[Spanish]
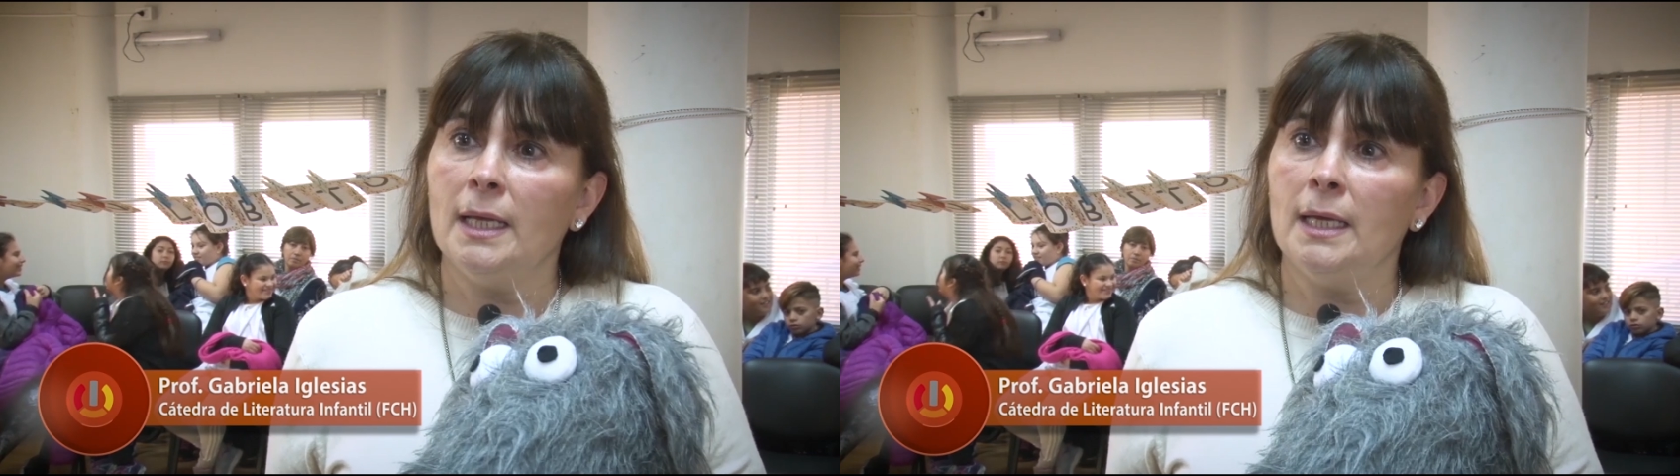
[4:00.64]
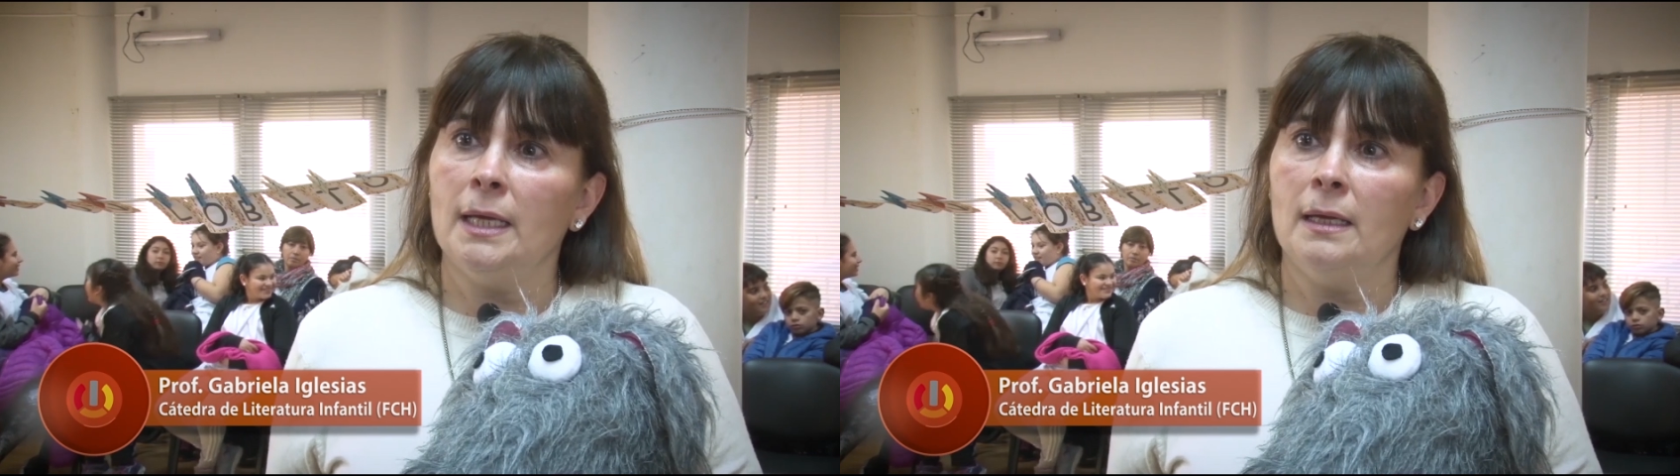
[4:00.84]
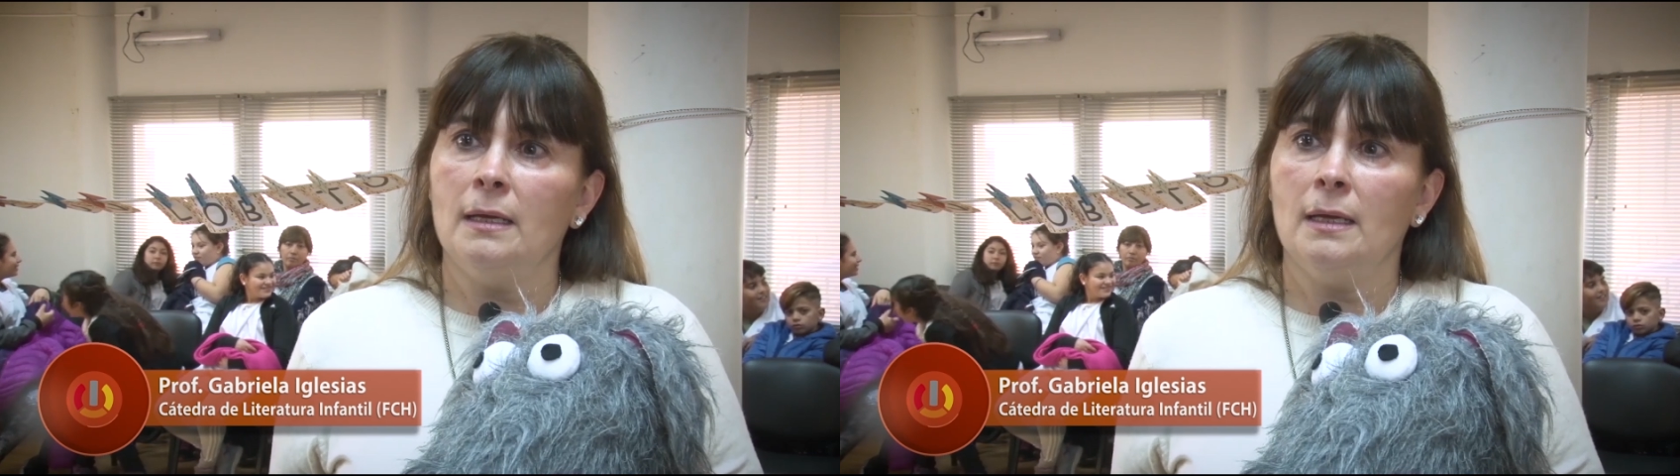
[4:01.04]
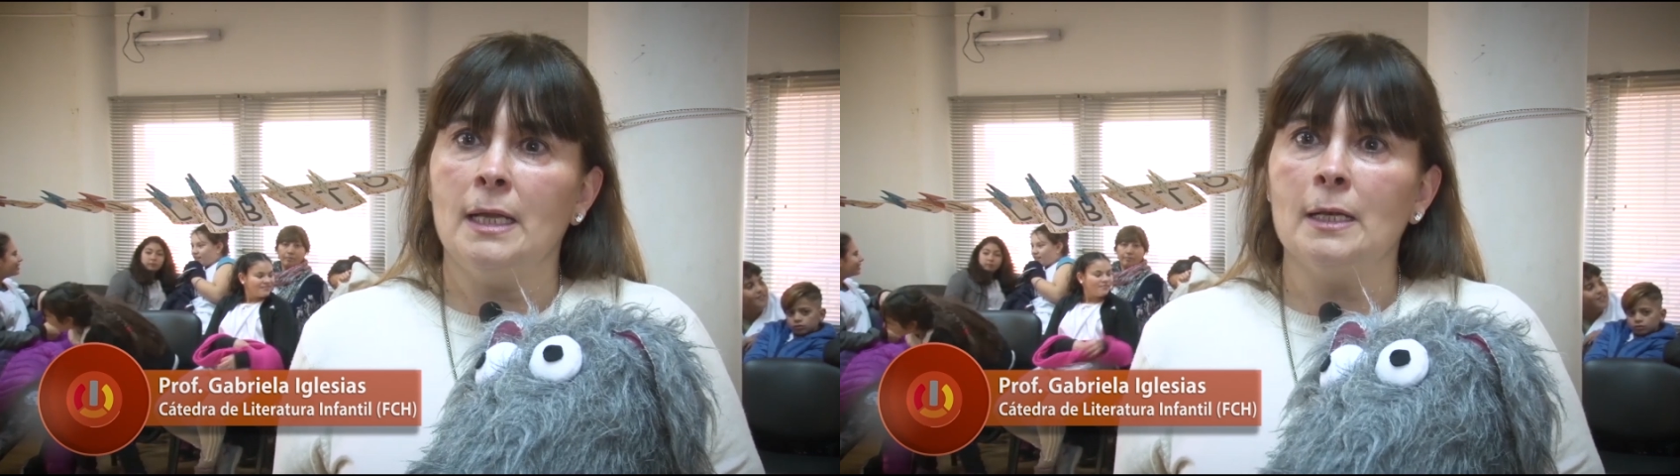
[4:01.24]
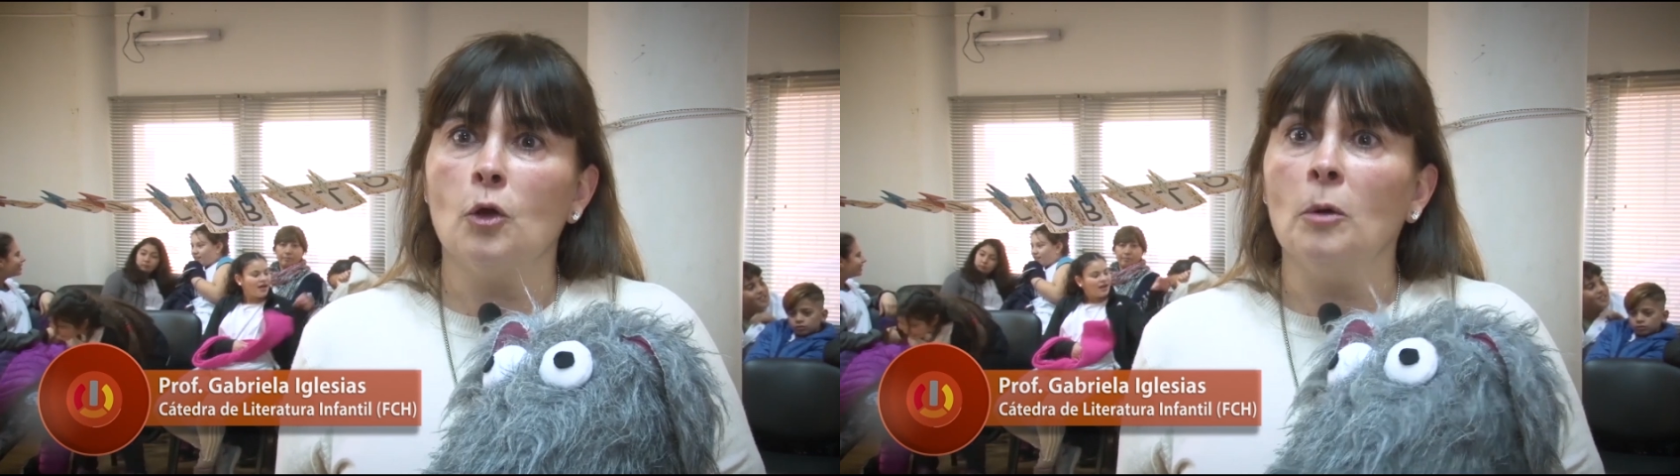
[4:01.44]
Eh,
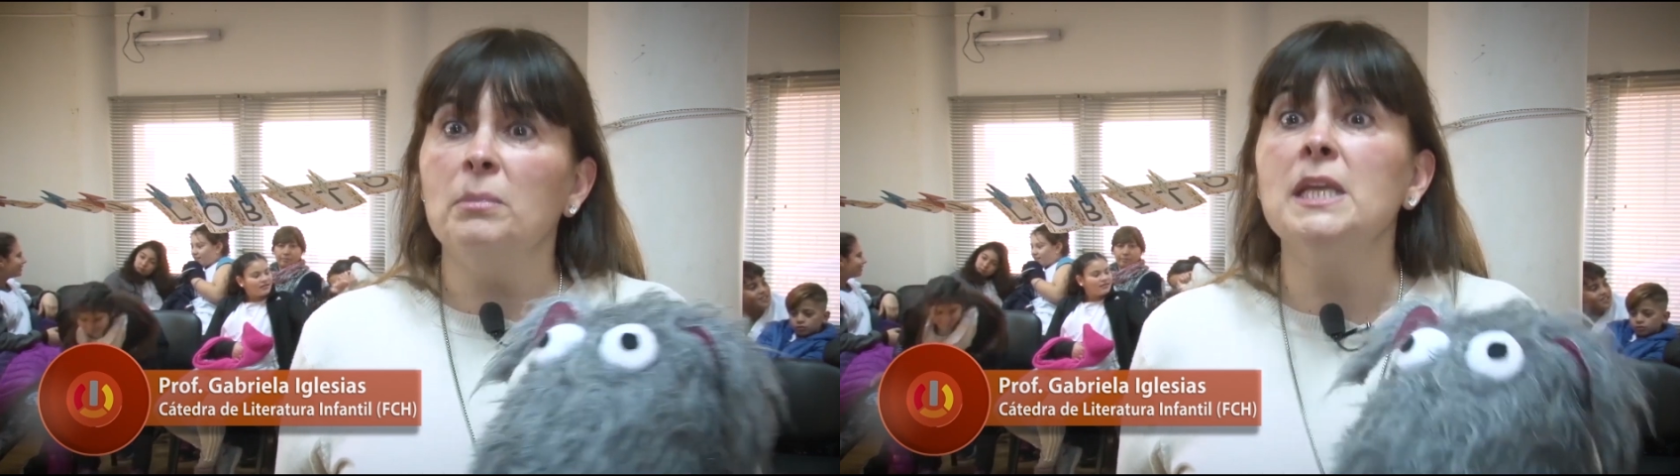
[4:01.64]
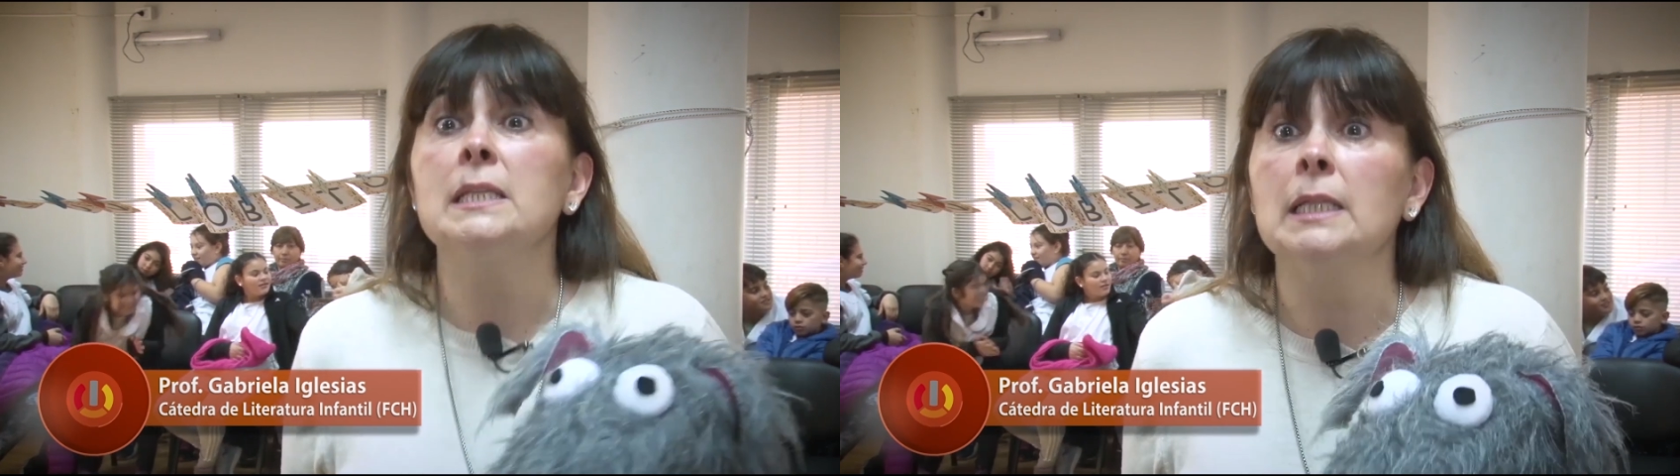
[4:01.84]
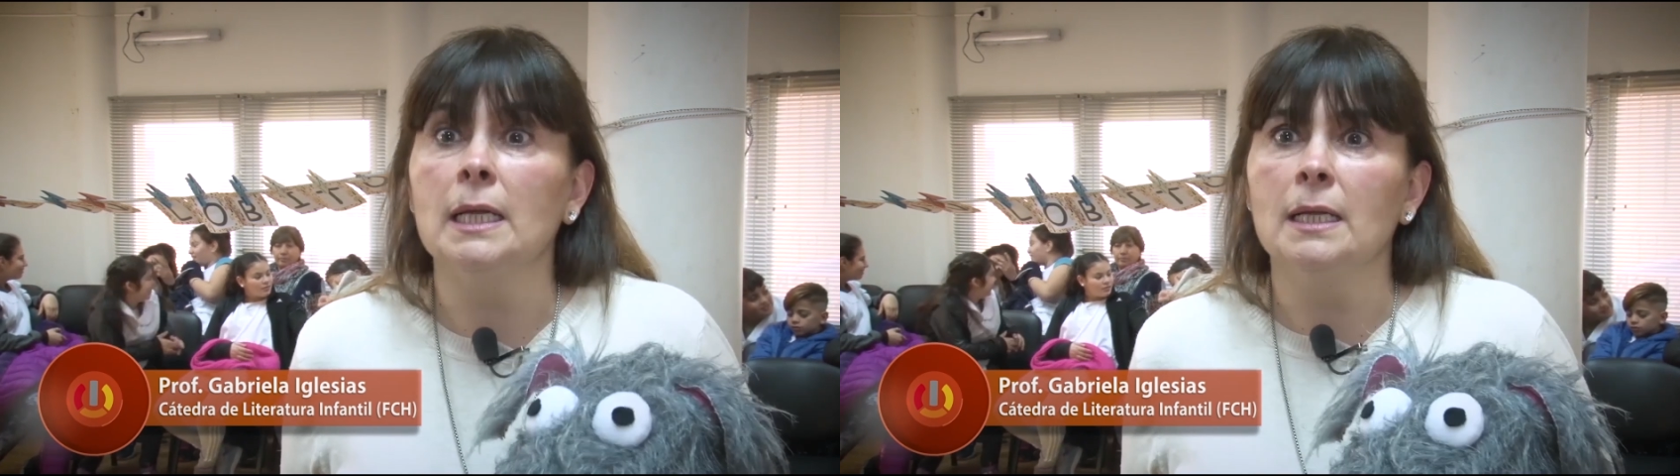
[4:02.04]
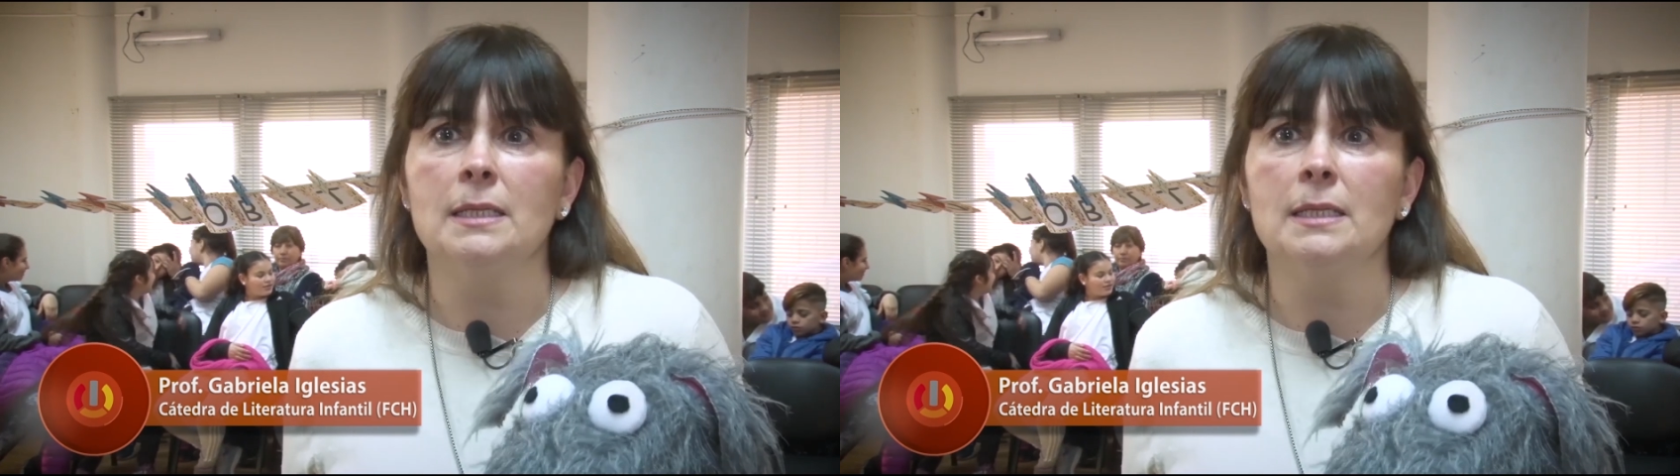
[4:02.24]
el convite,